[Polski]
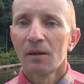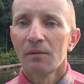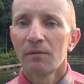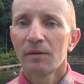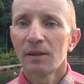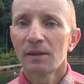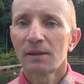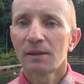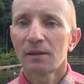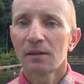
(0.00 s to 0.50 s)

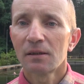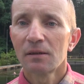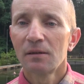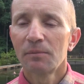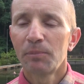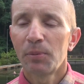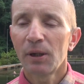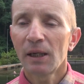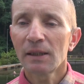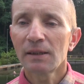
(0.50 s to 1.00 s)
Więc
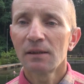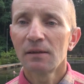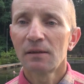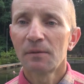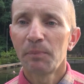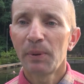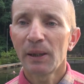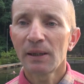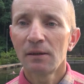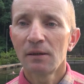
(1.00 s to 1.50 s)
y, Polacy
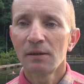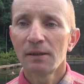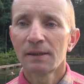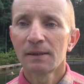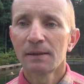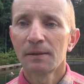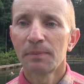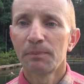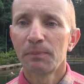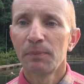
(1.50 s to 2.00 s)
padli,
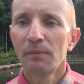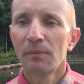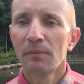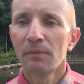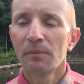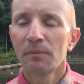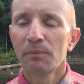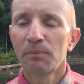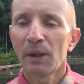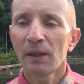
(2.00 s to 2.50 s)

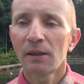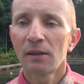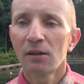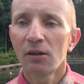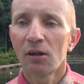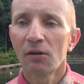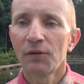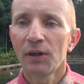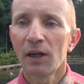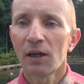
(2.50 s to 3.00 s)

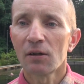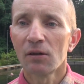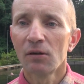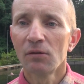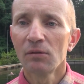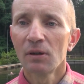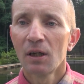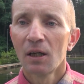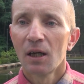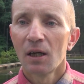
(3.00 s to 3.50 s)
padli
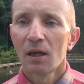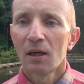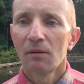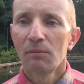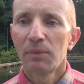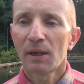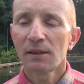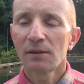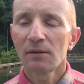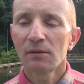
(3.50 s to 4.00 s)
ofiarą
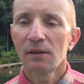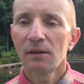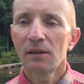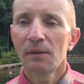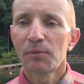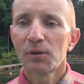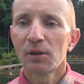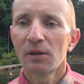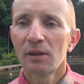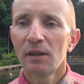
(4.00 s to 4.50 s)
bardzo,
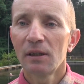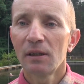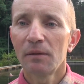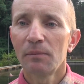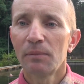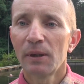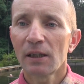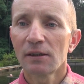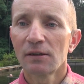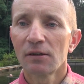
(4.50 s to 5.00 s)
nie,
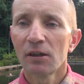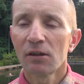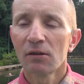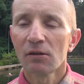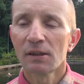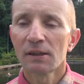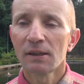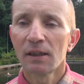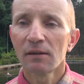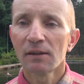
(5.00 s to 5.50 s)
nie, bardzo
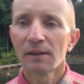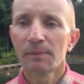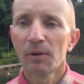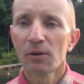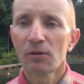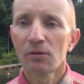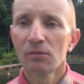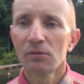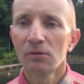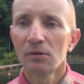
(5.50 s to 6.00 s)
niekorzystnego
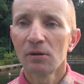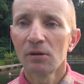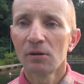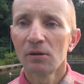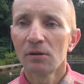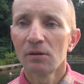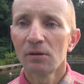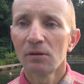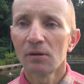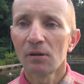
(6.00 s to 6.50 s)
splotu
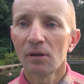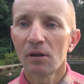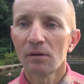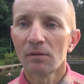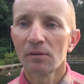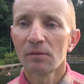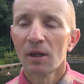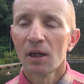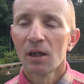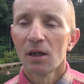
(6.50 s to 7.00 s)

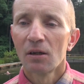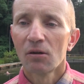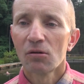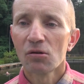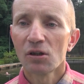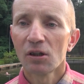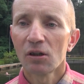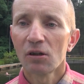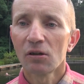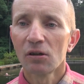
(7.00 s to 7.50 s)
y,
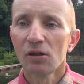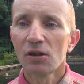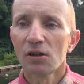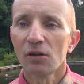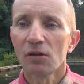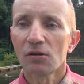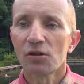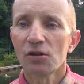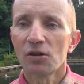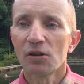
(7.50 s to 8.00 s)
różnych
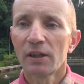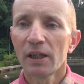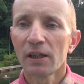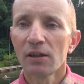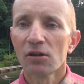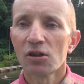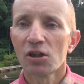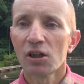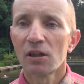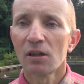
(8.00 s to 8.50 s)
okoliczności.
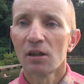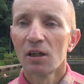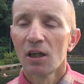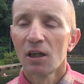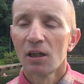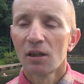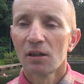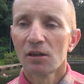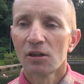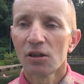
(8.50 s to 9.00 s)
Tego, że
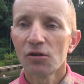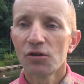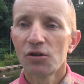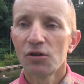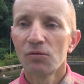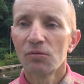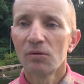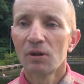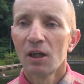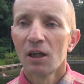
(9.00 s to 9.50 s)

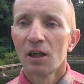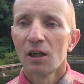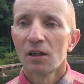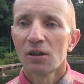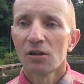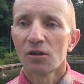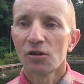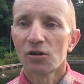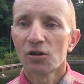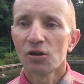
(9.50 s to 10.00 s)
rządził,
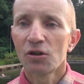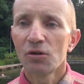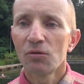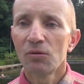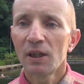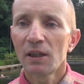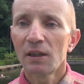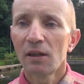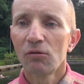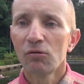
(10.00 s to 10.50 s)
że
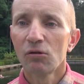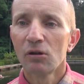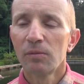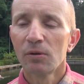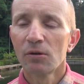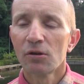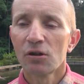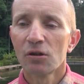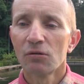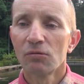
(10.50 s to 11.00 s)
rządził jeden
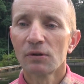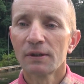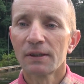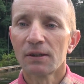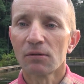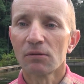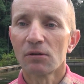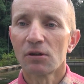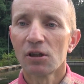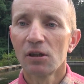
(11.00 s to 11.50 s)
ludobójczy
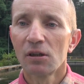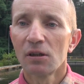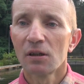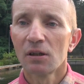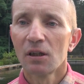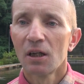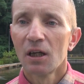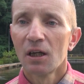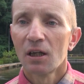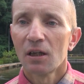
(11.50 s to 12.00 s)
ustrój,
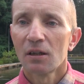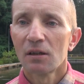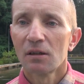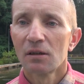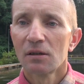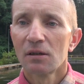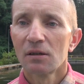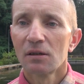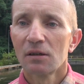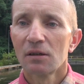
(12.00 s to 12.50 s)
czyli
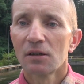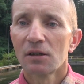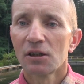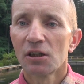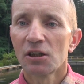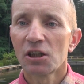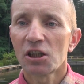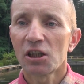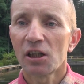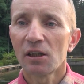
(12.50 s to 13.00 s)
y,
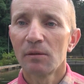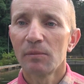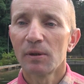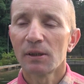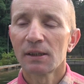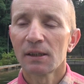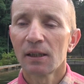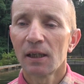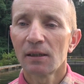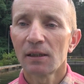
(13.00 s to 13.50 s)
Rzesza
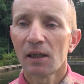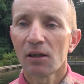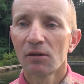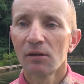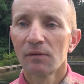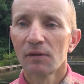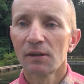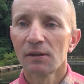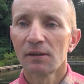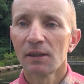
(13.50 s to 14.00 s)
Niemiecka,
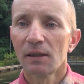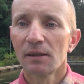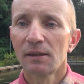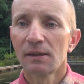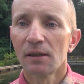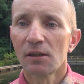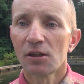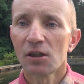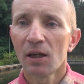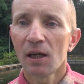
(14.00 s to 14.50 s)

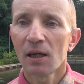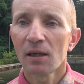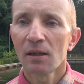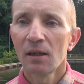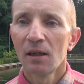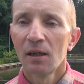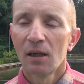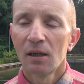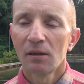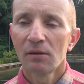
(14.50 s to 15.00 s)
narodowo-socjalistyczna,
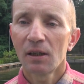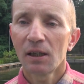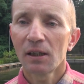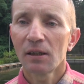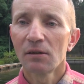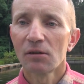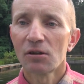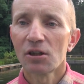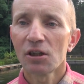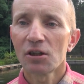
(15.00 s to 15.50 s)
no a
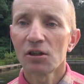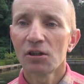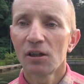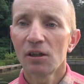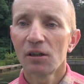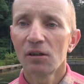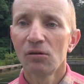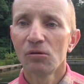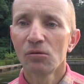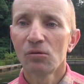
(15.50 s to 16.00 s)

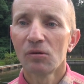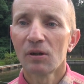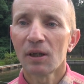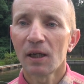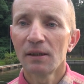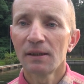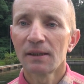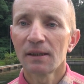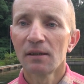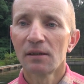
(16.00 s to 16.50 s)
jednocześnie lud
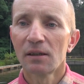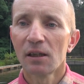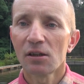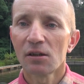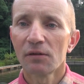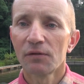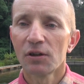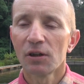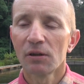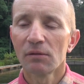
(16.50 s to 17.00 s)
ukraiński
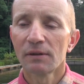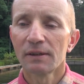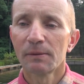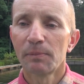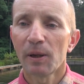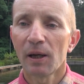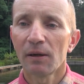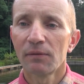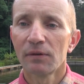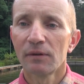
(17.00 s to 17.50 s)
też wziął
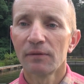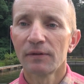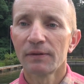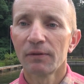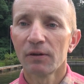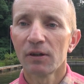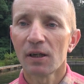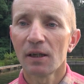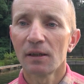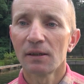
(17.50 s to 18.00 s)
sprawy w
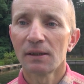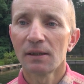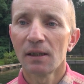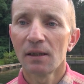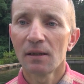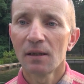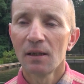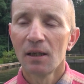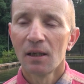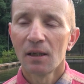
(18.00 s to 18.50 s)
swoje
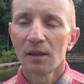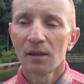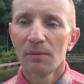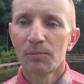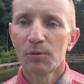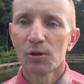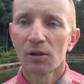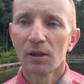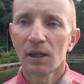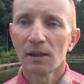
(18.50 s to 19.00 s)
ręce i
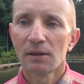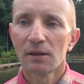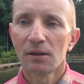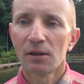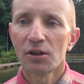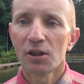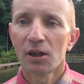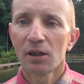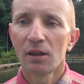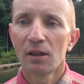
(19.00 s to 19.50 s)
przy
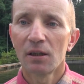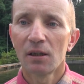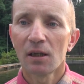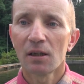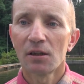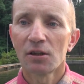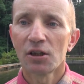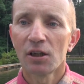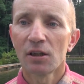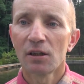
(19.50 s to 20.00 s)
okazji
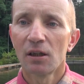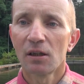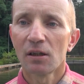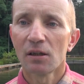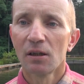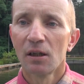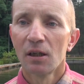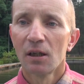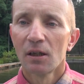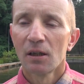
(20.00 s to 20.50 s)
siekier,
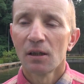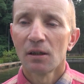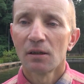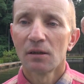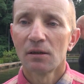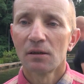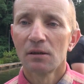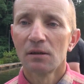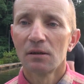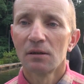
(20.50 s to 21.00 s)
siekier
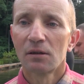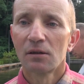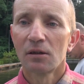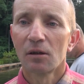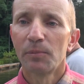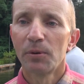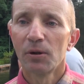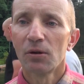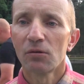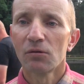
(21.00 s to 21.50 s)
y,
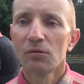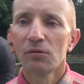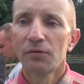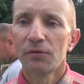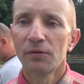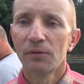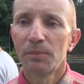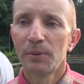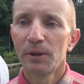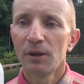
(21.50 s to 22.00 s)

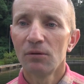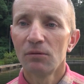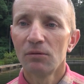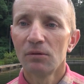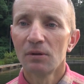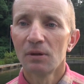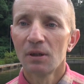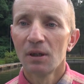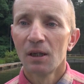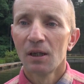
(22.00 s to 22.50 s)
toporów,
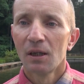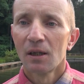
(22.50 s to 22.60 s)
pił,